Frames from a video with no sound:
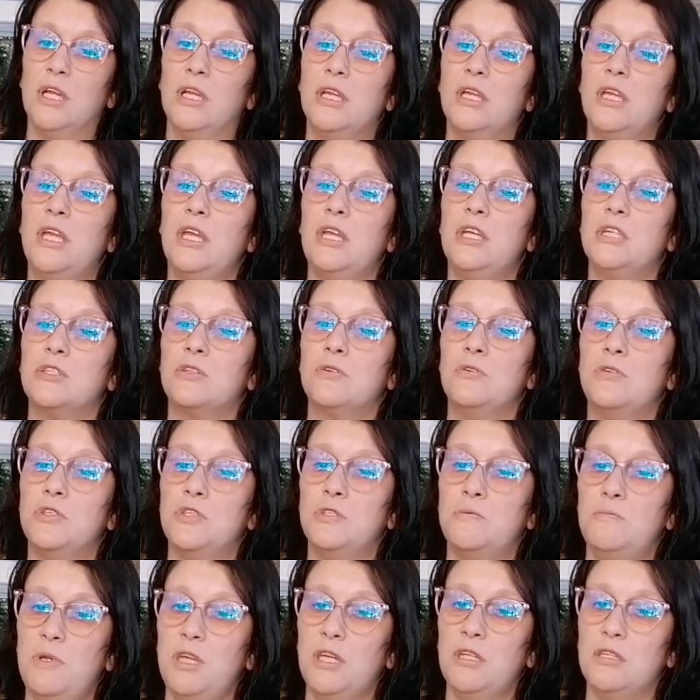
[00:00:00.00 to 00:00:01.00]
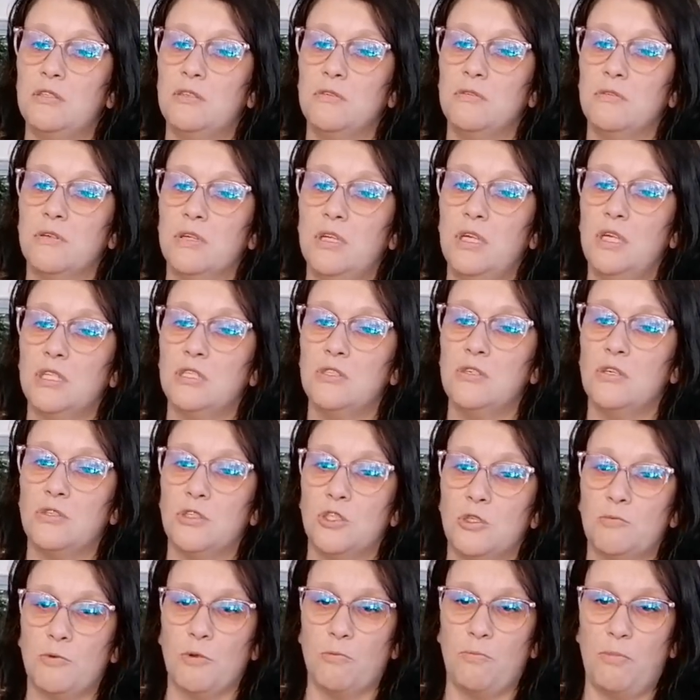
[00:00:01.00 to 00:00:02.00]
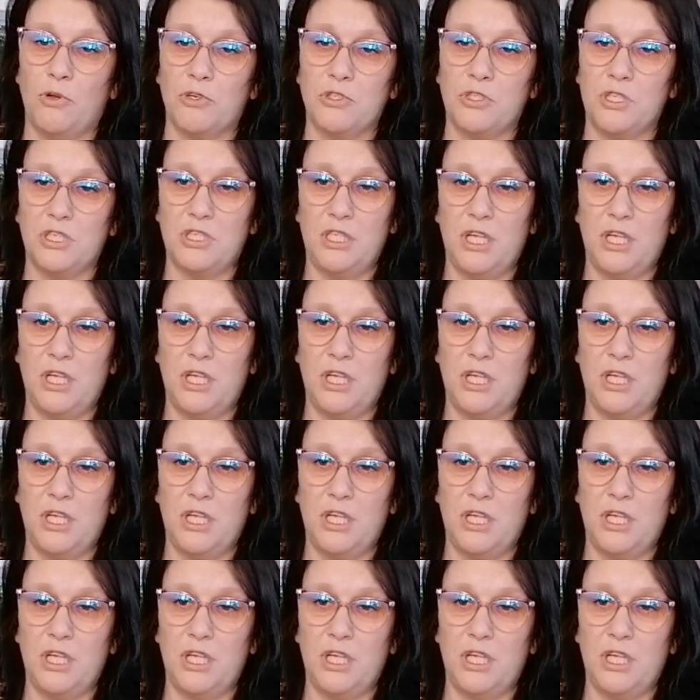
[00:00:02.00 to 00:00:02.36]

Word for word: que este conhecimento e as nossas propostas